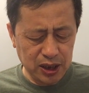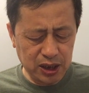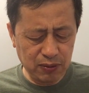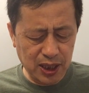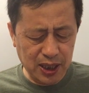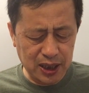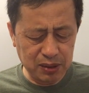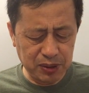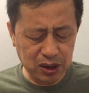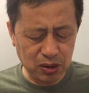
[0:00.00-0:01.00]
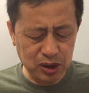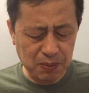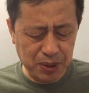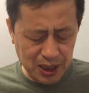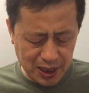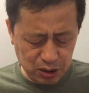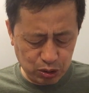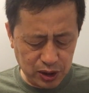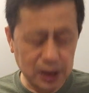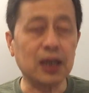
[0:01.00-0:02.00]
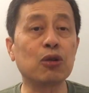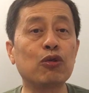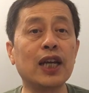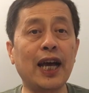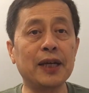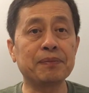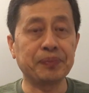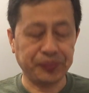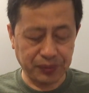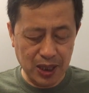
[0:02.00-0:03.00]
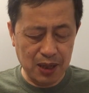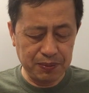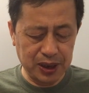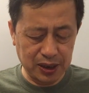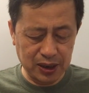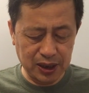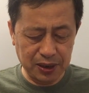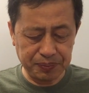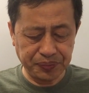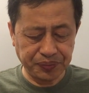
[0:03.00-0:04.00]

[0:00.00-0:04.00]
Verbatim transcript: 希望孩子们都能平安学成归来啊！我们讲到这，